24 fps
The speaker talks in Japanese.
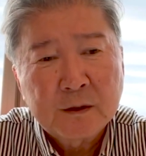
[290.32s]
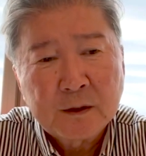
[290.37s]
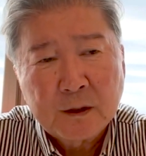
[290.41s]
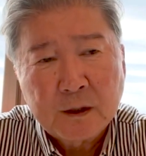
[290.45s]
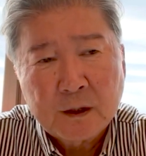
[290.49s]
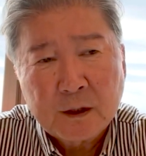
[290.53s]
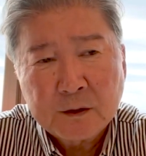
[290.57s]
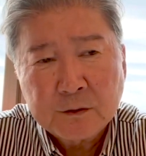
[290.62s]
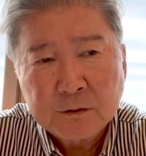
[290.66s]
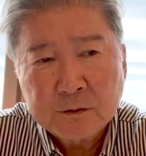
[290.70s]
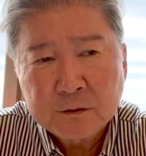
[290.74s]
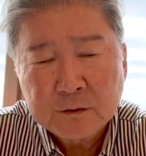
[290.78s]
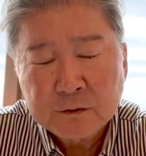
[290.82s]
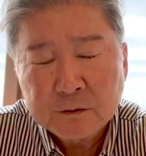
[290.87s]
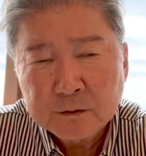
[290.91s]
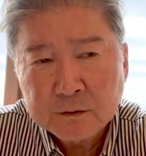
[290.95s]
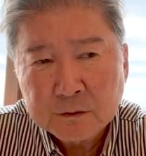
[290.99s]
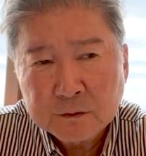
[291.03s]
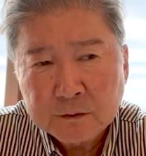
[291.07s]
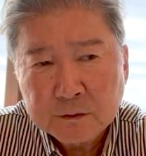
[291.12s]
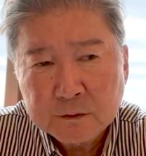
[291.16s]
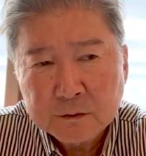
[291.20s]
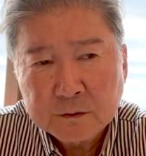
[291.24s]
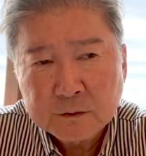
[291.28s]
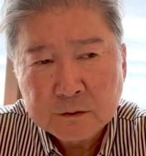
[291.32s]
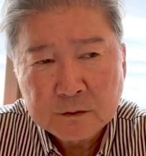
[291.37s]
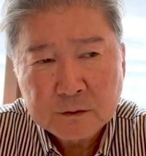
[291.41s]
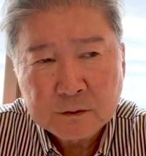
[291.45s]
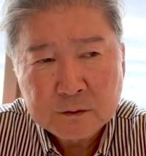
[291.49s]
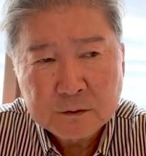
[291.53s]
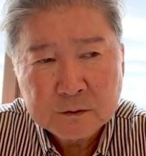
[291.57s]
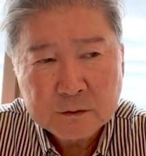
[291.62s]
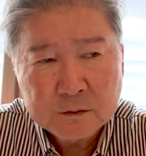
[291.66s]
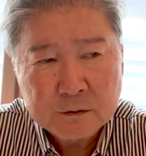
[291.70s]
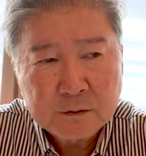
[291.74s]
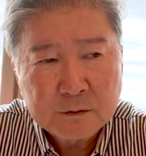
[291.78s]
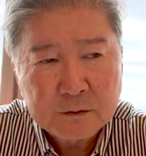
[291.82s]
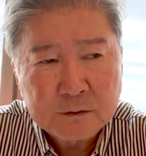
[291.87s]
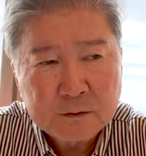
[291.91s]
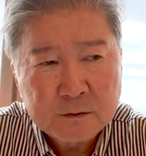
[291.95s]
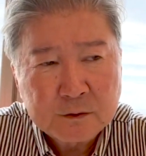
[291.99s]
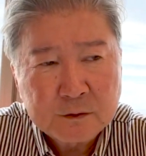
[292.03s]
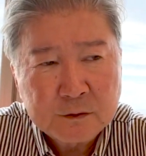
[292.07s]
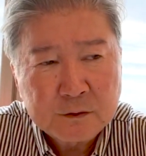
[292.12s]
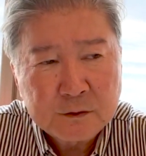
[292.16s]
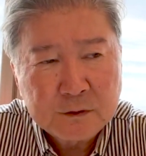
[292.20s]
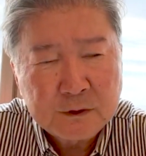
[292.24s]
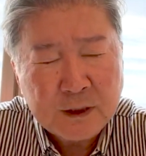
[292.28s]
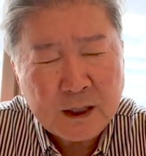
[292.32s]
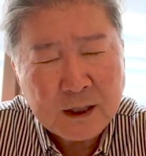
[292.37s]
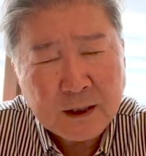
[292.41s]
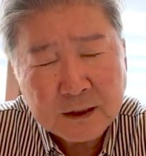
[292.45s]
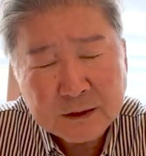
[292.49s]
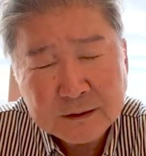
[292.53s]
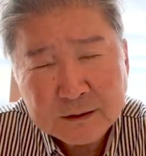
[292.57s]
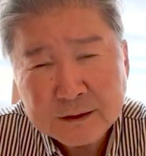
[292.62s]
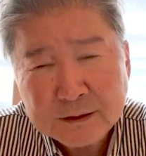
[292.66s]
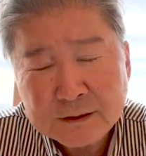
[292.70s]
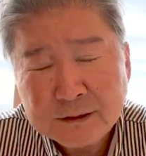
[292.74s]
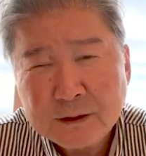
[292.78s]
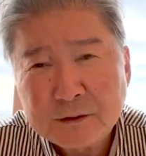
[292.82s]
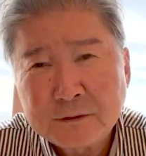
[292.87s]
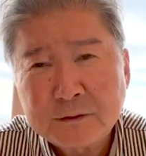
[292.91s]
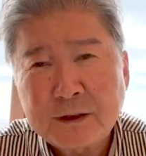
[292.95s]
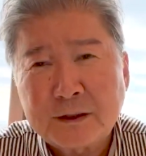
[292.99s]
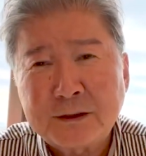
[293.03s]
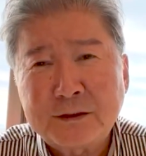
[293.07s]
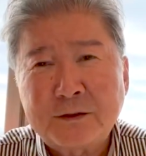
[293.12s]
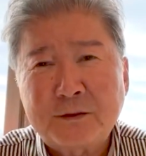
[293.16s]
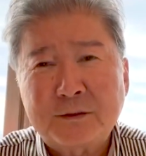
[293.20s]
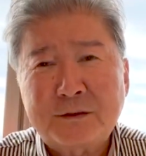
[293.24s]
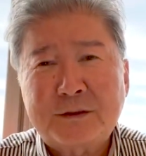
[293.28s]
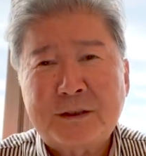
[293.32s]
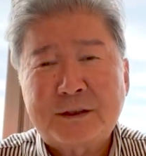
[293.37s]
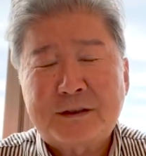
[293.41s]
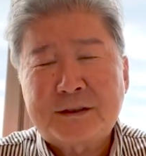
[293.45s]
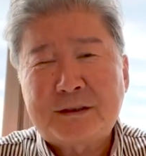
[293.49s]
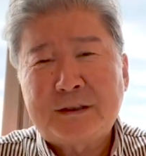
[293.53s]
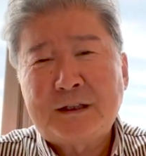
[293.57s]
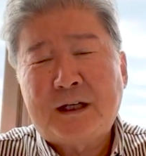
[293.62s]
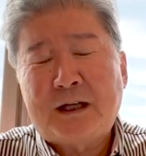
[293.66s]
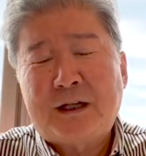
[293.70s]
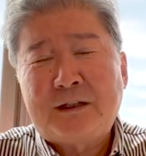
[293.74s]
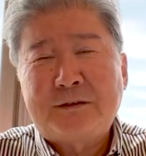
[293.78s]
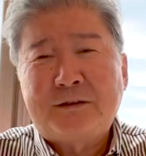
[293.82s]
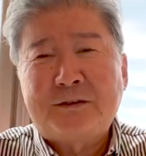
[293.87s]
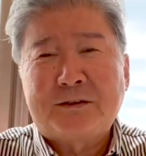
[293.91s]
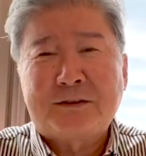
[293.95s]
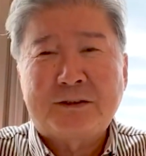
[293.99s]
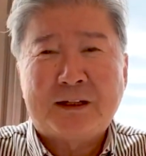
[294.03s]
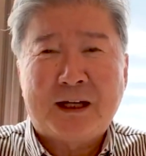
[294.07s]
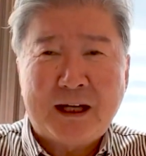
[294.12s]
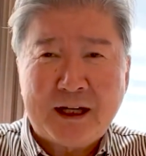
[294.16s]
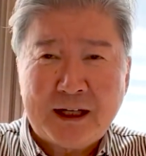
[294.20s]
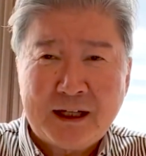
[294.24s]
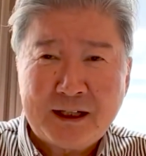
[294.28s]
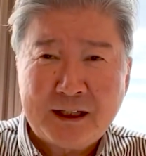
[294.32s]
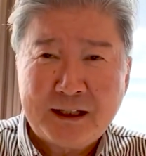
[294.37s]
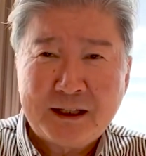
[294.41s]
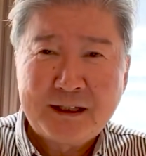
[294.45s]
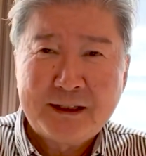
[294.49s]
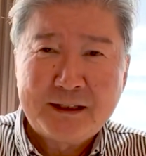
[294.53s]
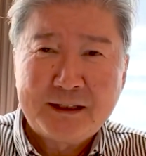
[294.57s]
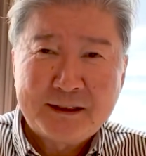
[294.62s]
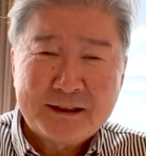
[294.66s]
あのー、何してるかによって違うよな。